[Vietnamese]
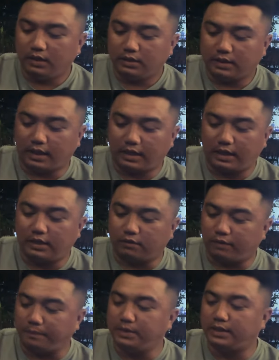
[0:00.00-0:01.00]
thì cái thực
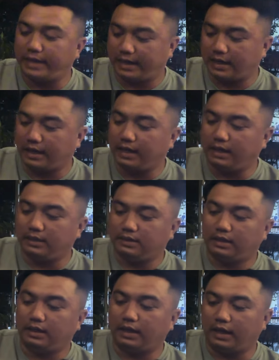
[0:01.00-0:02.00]
phẩm chức năng này đó
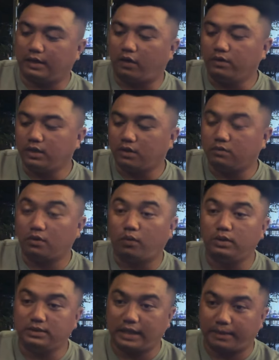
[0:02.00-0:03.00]
thì uh, đối với cô chú
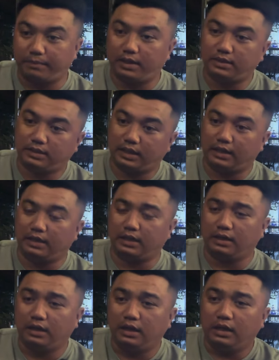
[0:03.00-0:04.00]
anh chị em á thì
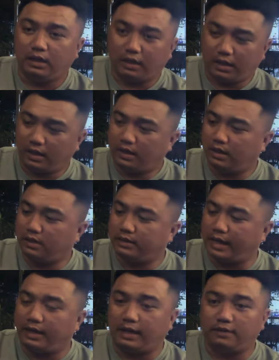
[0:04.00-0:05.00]
uh,
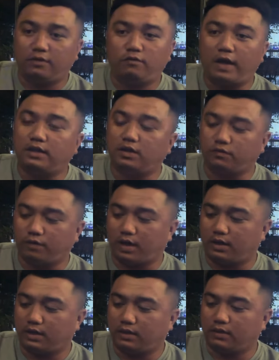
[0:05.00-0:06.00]
này là nó quá tuyệt
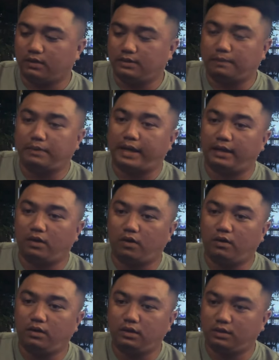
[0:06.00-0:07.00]
vời rồi trong đây
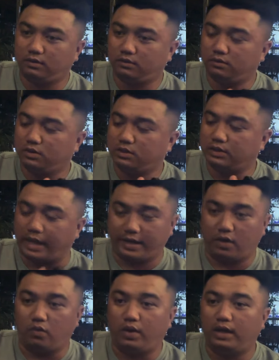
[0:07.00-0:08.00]
nó đầy
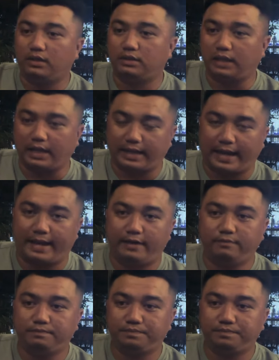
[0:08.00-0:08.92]
đủ hết tất cả